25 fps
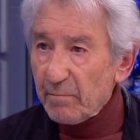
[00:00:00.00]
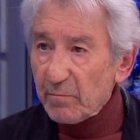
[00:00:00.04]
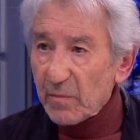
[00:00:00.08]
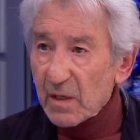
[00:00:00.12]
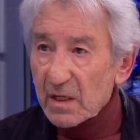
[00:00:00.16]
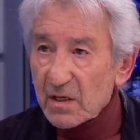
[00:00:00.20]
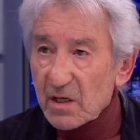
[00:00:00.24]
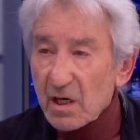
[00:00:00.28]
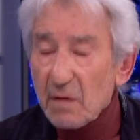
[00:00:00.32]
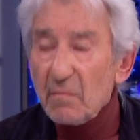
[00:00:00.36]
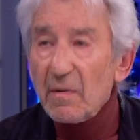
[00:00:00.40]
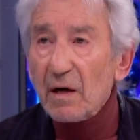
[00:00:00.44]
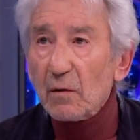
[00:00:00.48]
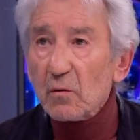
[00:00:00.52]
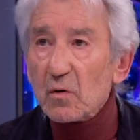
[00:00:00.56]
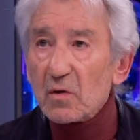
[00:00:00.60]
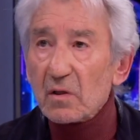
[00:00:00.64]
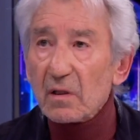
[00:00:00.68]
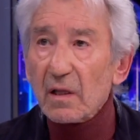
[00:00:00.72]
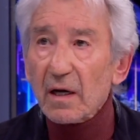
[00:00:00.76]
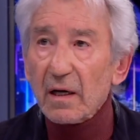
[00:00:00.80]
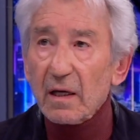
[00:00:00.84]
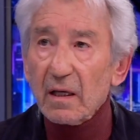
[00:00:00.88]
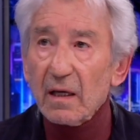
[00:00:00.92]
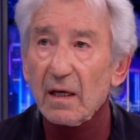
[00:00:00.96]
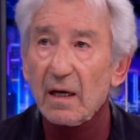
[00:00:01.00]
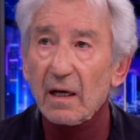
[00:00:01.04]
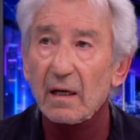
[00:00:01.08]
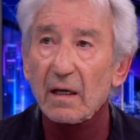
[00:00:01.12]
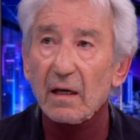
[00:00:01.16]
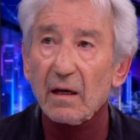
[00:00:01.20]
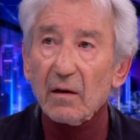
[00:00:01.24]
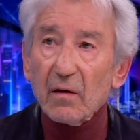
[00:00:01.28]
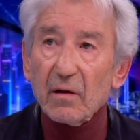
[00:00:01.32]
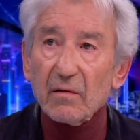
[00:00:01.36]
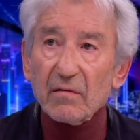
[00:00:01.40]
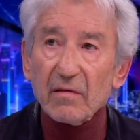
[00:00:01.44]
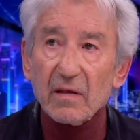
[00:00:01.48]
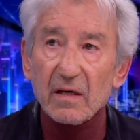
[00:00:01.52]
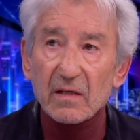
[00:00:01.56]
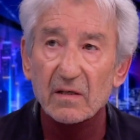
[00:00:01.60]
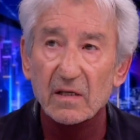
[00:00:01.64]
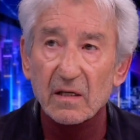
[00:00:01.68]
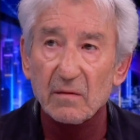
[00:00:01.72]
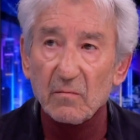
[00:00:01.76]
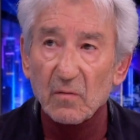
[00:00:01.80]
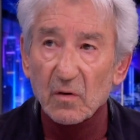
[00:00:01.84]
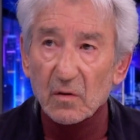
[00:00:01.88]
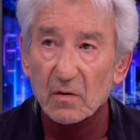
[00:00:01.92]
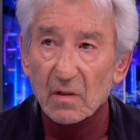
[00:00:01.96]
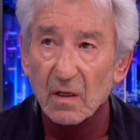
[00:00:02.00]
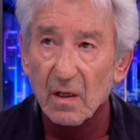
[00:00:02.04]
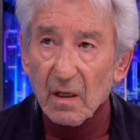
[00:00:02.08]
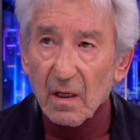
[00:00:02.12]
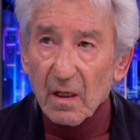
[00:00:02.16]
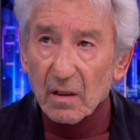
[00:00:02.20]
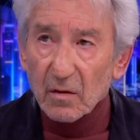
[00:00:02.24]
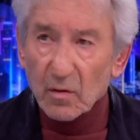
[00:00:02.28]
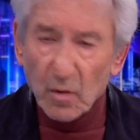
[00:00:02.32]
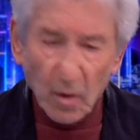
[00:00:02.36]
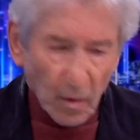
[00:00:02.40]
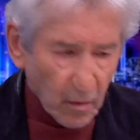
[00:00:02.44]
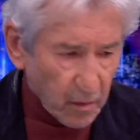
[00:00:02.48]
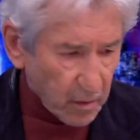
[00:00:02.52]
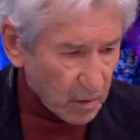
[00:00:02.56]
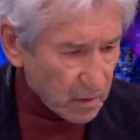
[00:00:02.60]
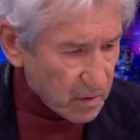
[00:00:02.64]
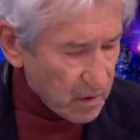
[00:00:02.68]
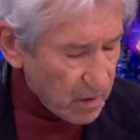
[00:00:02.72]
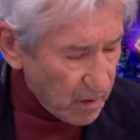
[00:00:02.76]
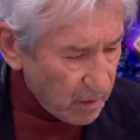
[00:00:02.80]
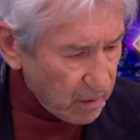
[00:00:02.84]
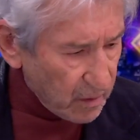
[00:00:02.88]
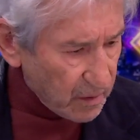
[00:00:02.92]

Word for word: Sí me gustaría que hiciésemos todos, ¿no?